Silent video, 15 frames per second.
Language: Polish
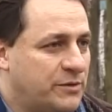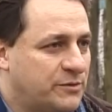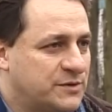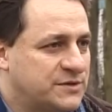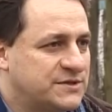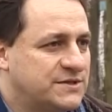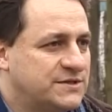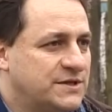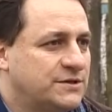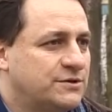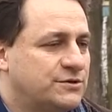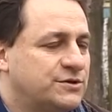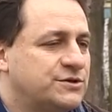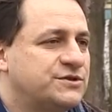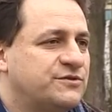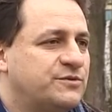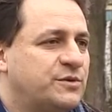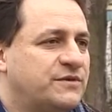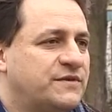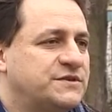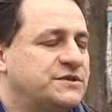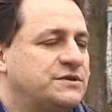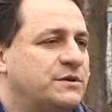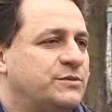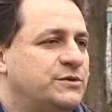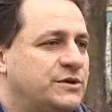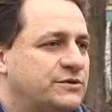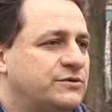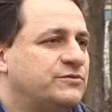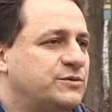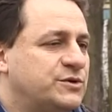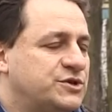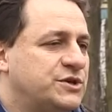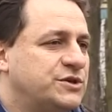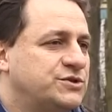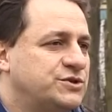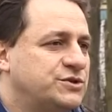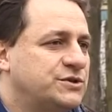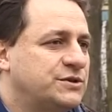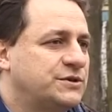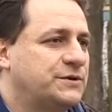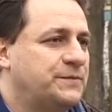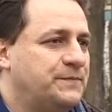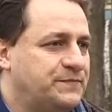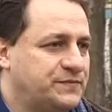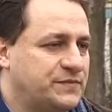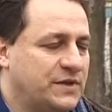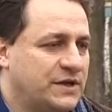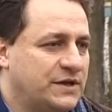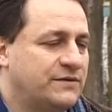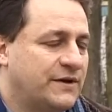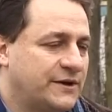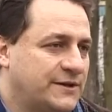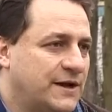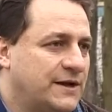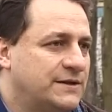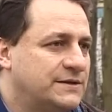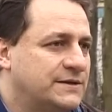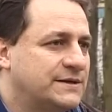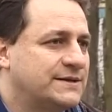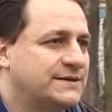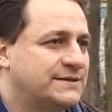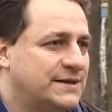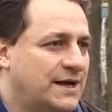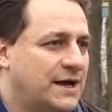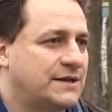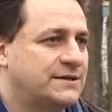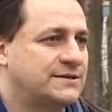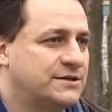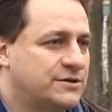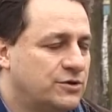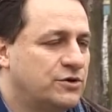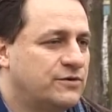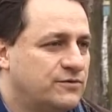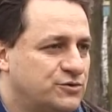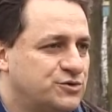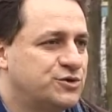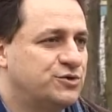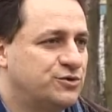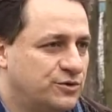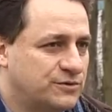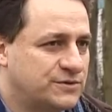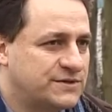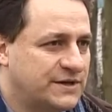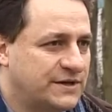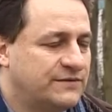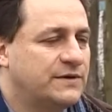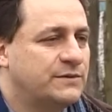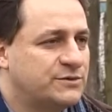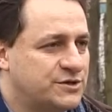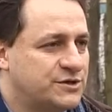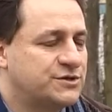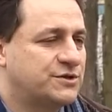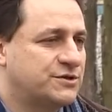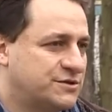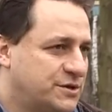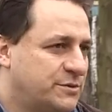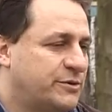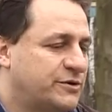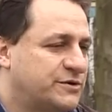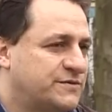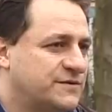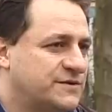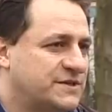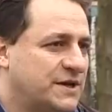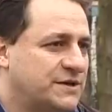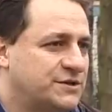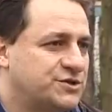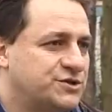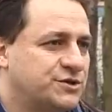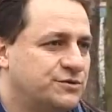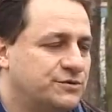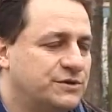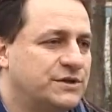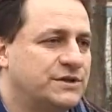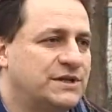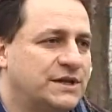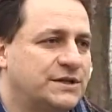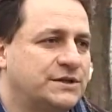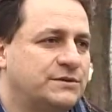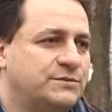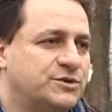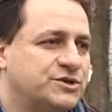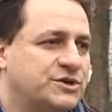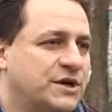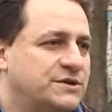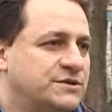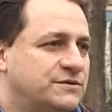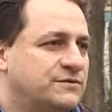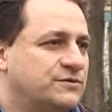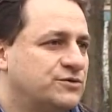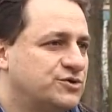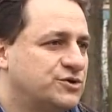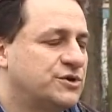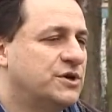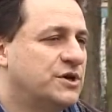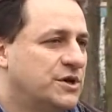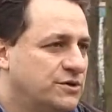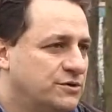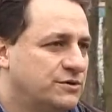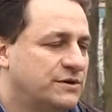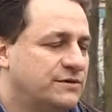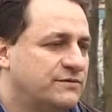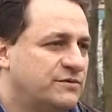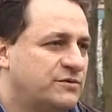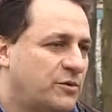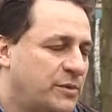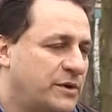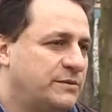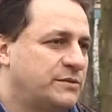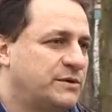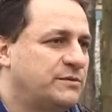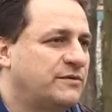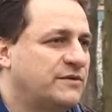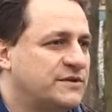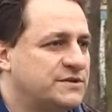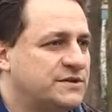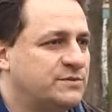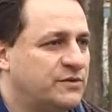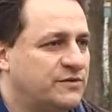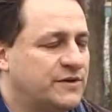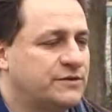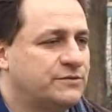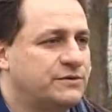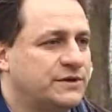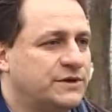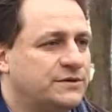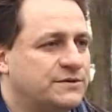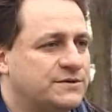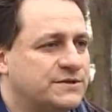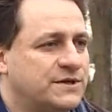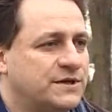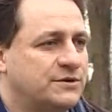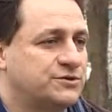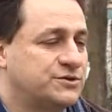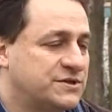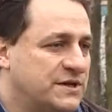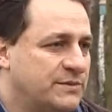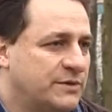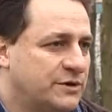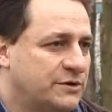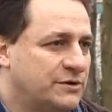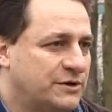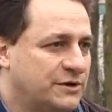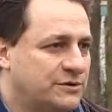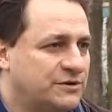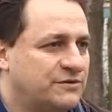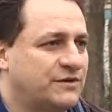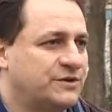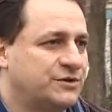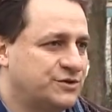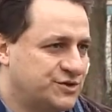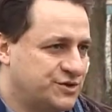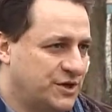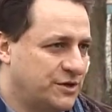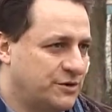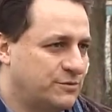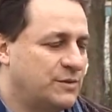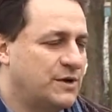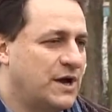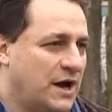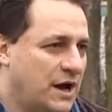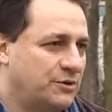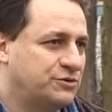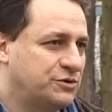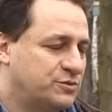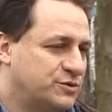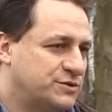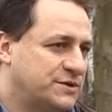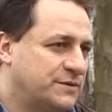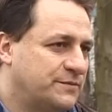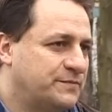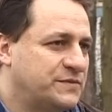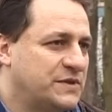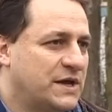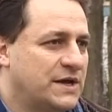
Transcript: propozycja dotyczy wprowadzenia biletów miesięcznych, mm, kwartalnych na tylko i wyłącznie drugą strefę. Myślę, że to jest dobre rozwiązanie, szczególnie dla tych mieszkańców, którzy tutaj w obrębie mniej więcej powiatu legionowskiego czy samego Legionowa dojeżdżają autobusem